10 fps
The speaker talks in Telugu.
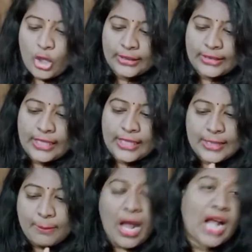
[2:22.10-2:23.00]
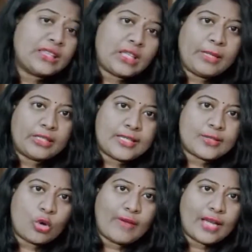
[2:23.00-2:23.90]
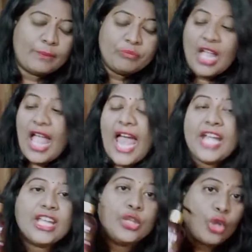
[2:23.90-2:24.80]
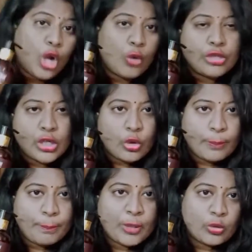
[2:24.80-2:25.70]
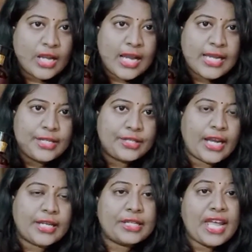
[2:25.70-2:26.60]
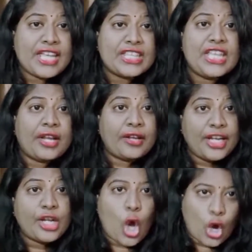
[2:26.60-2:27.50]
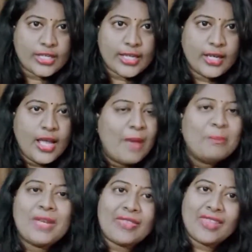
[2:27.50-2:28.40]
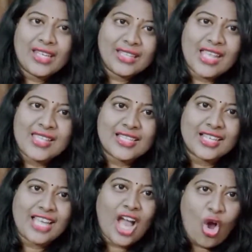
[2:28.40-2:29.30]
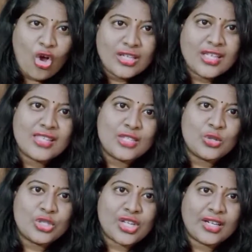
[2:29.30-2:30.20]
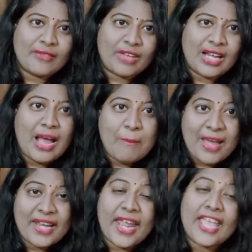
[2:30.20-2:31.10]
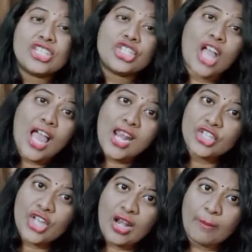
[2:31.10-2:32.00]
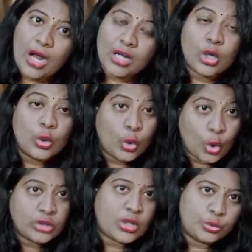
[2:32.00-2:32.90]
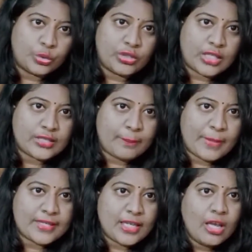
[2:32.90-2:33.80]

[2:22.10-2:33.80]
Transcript: ప్రోడక్ట్ అనేది మాత్రమే తీసుకోవాలి అండ్ ఇందులో ఉన్న గొప్ప గుణాలు ఏంటి అంటే ఇది రెడ్ ఆనియన్ మీ అందరికీ తెలుసు కదా ఆనియన్స్ యూజ్ చేయటం వల్ల మన హెయిర్ చాలా చాలా బాగా గ్రోత్ అవుతుందని చెప్పేసి